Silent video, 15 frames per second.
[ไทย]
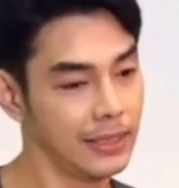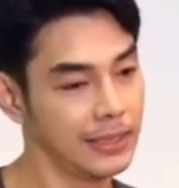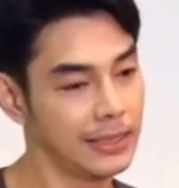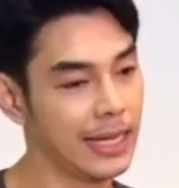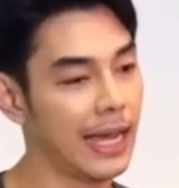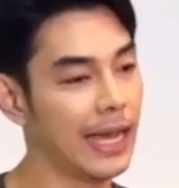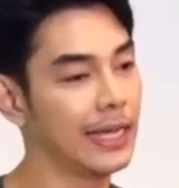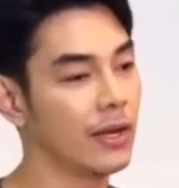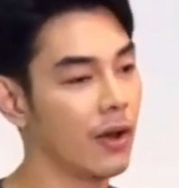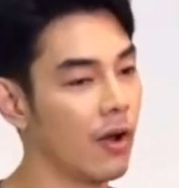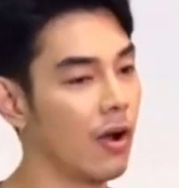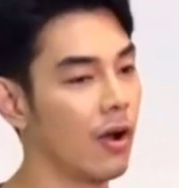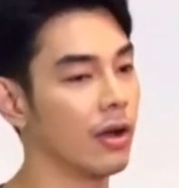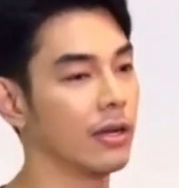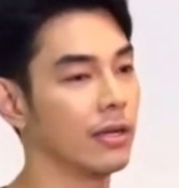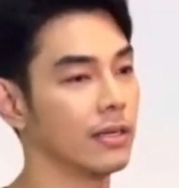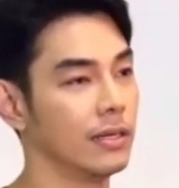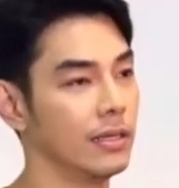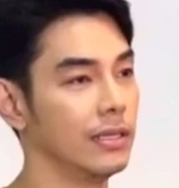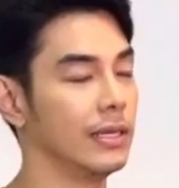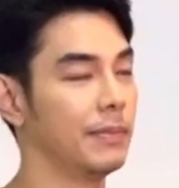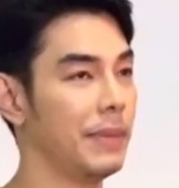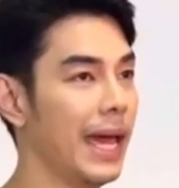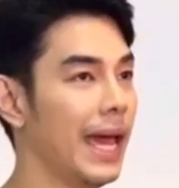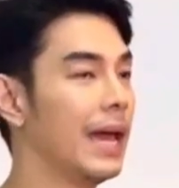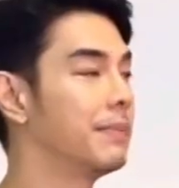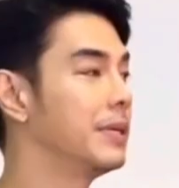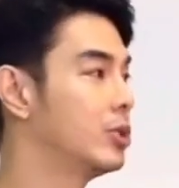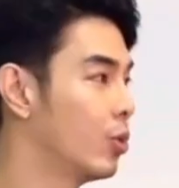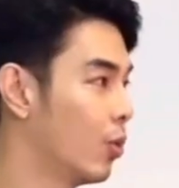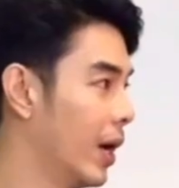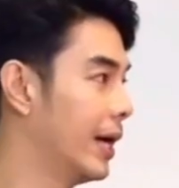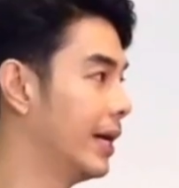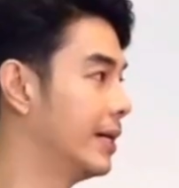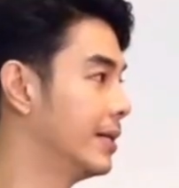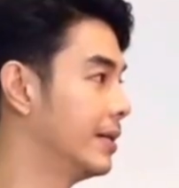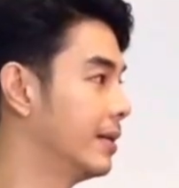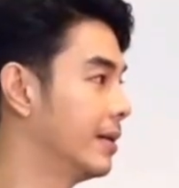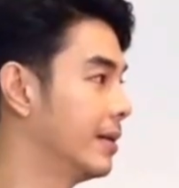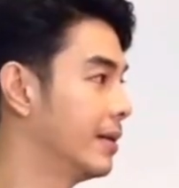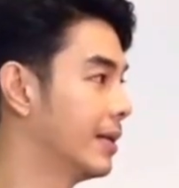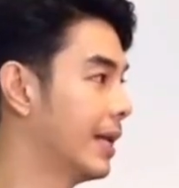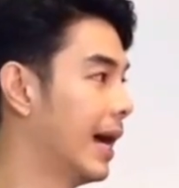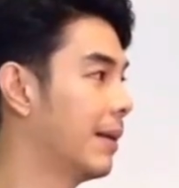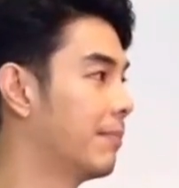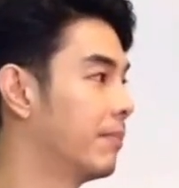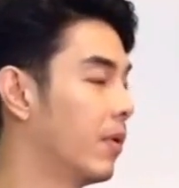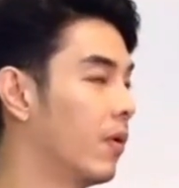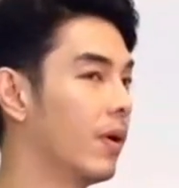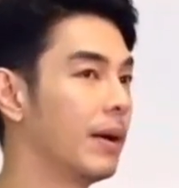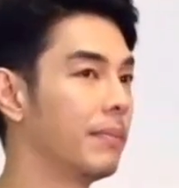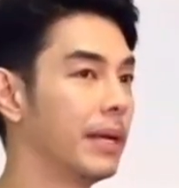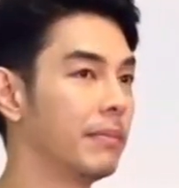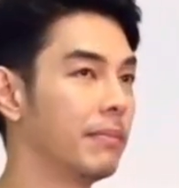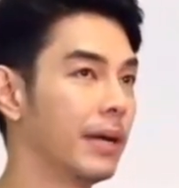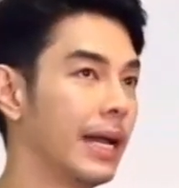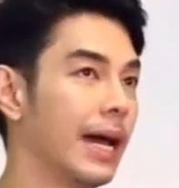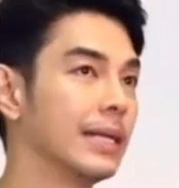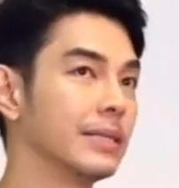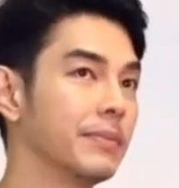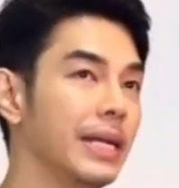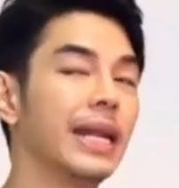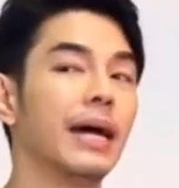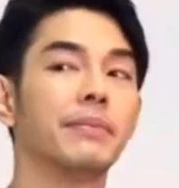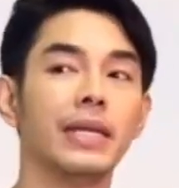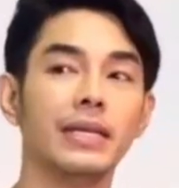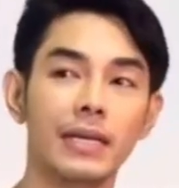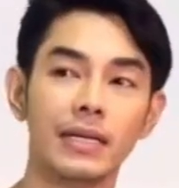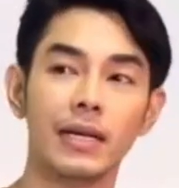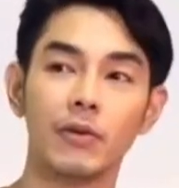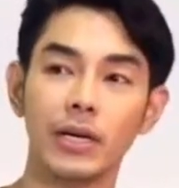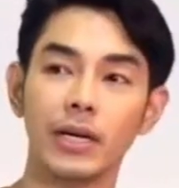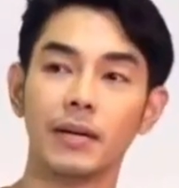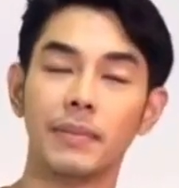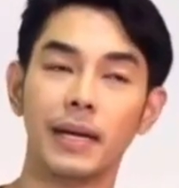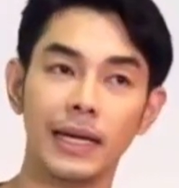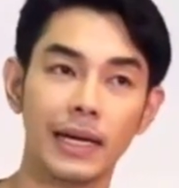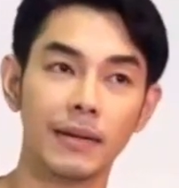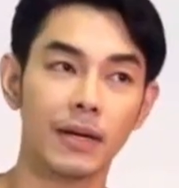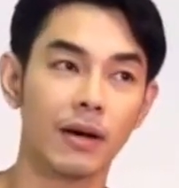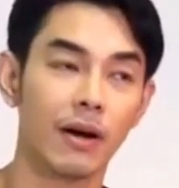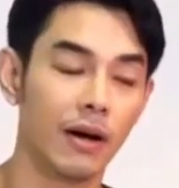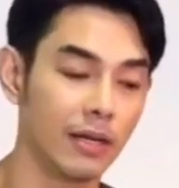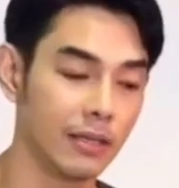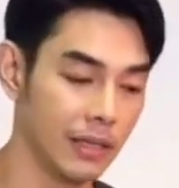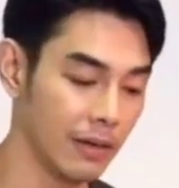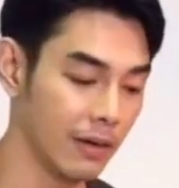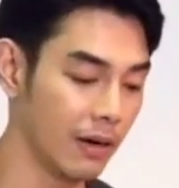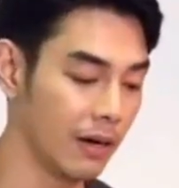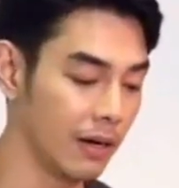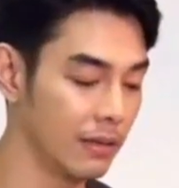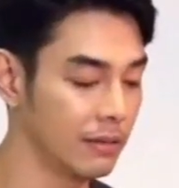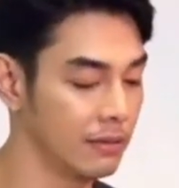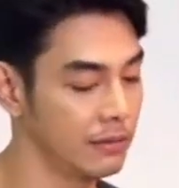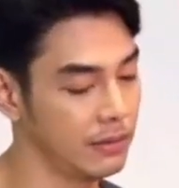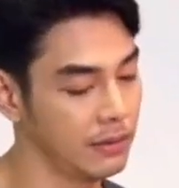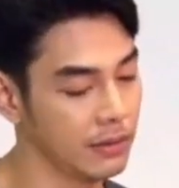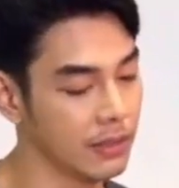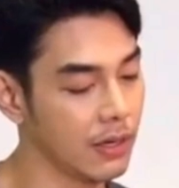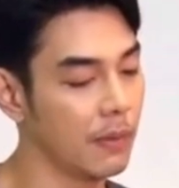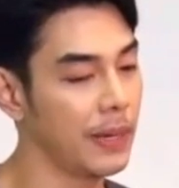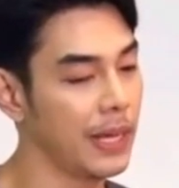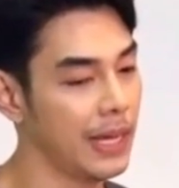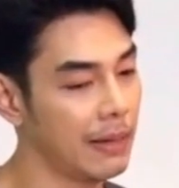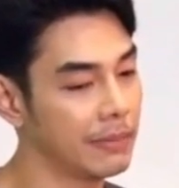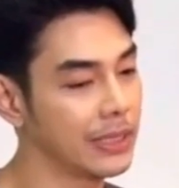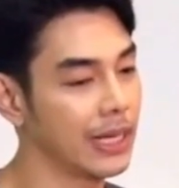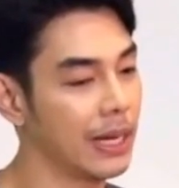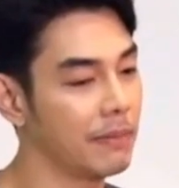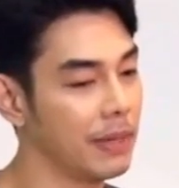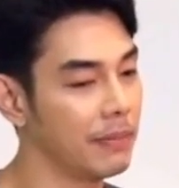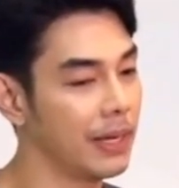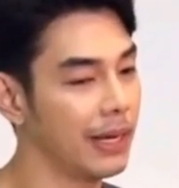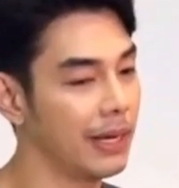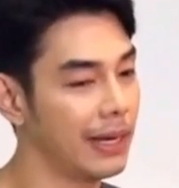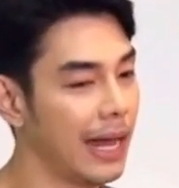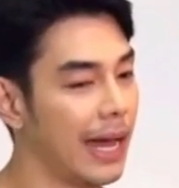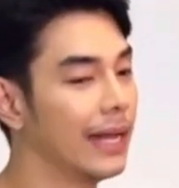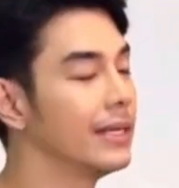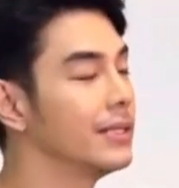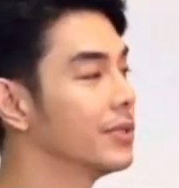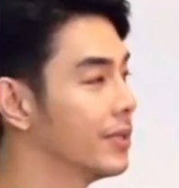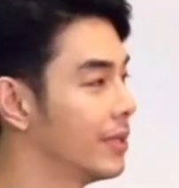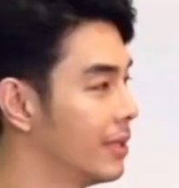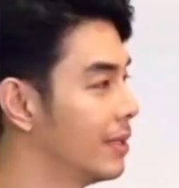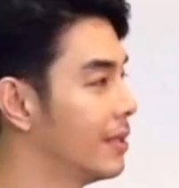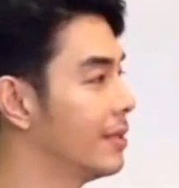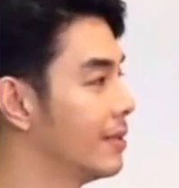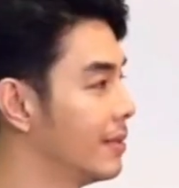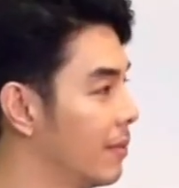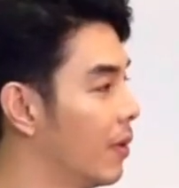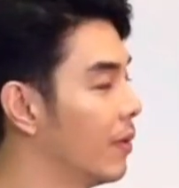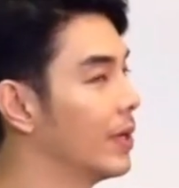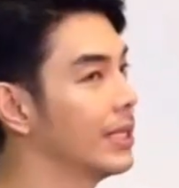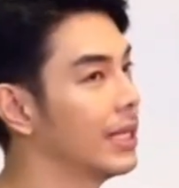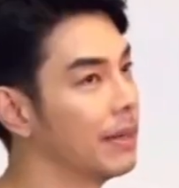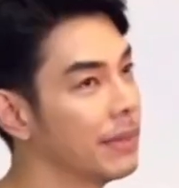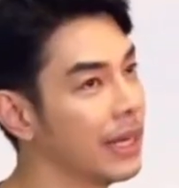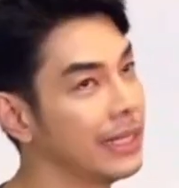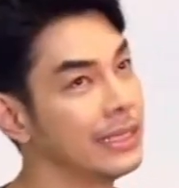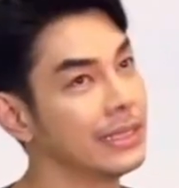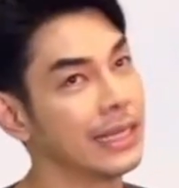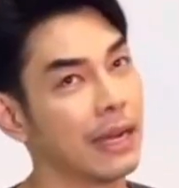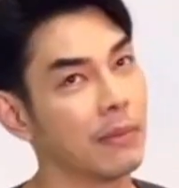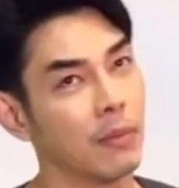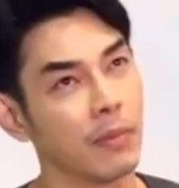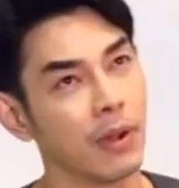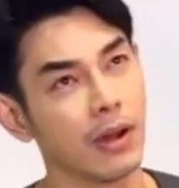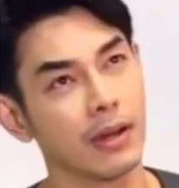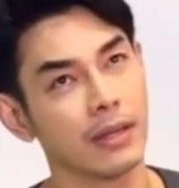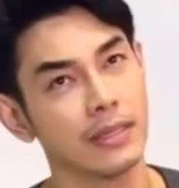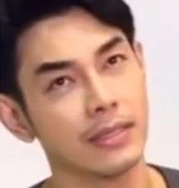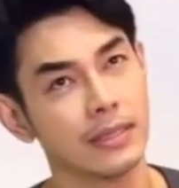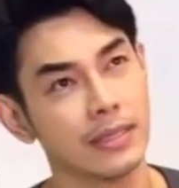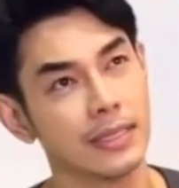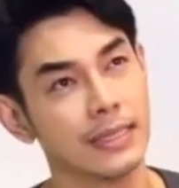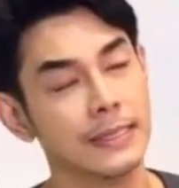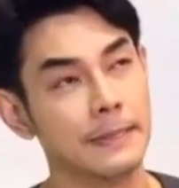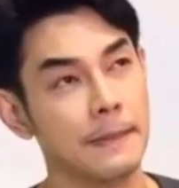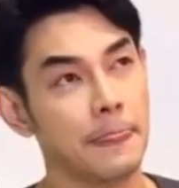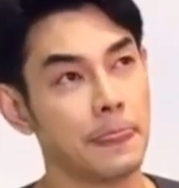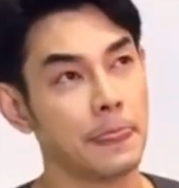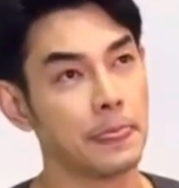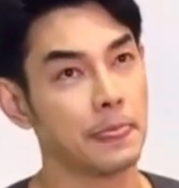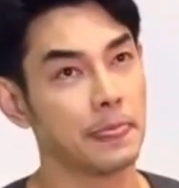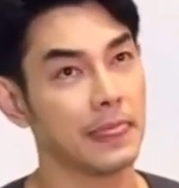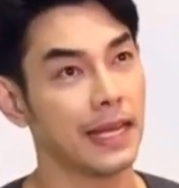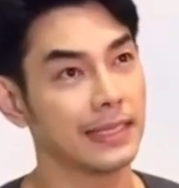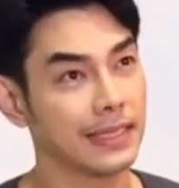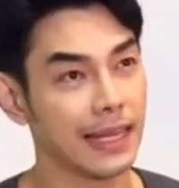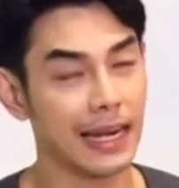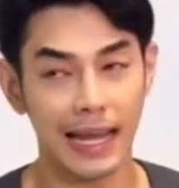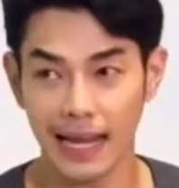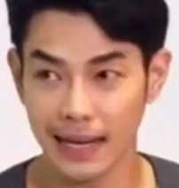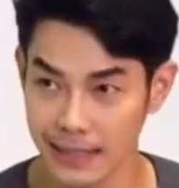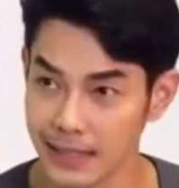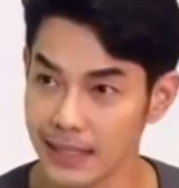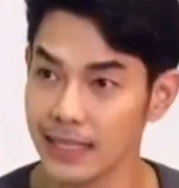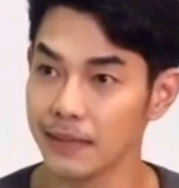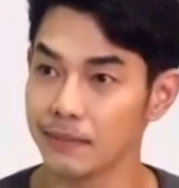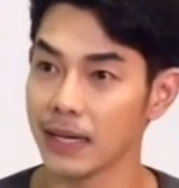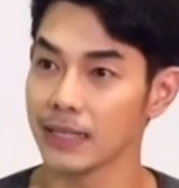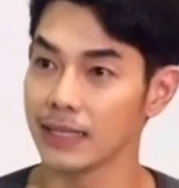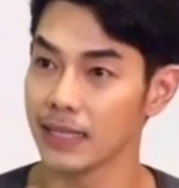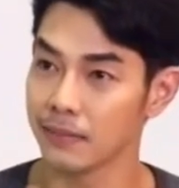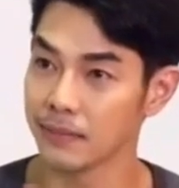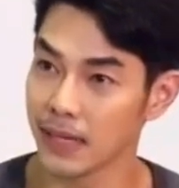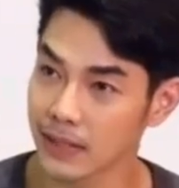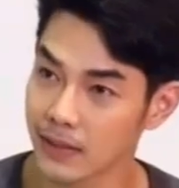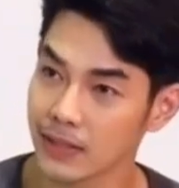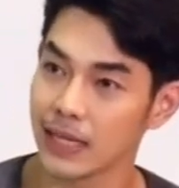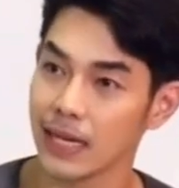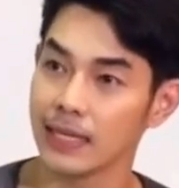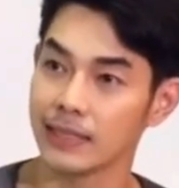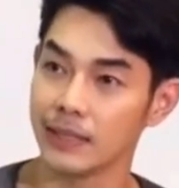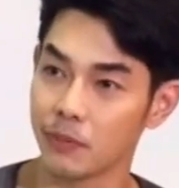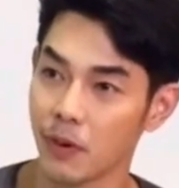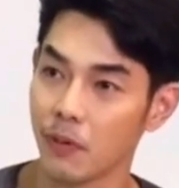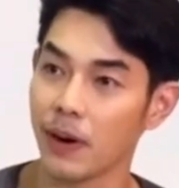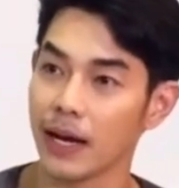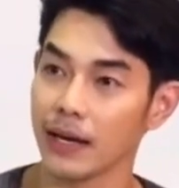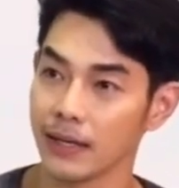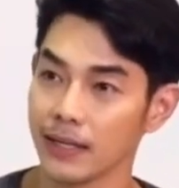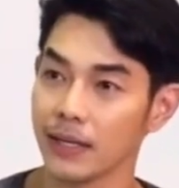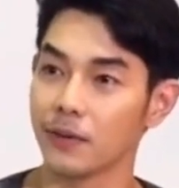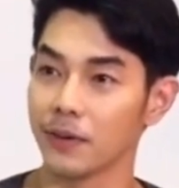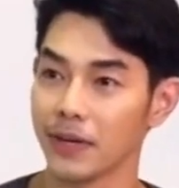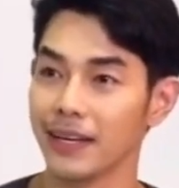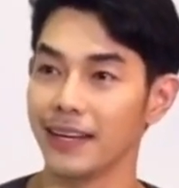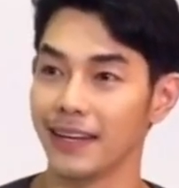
จะให้น้องหรือแม่ไปช่วยทำเพราะว่ามันมันอาจจะไม่ทำทำได้เยอะเท่าเดิมยเลยฮะแต่ก็แต่ก็ก็พยายามจะทำให้มันนานที่สุด เพราะว่าจะทำงานจริงจังผมก็น่าจะกลางเดือนนี้มั้งที่จะทำงาน ก็จะได้อีกสิบกว่าวันก็ยังโอเค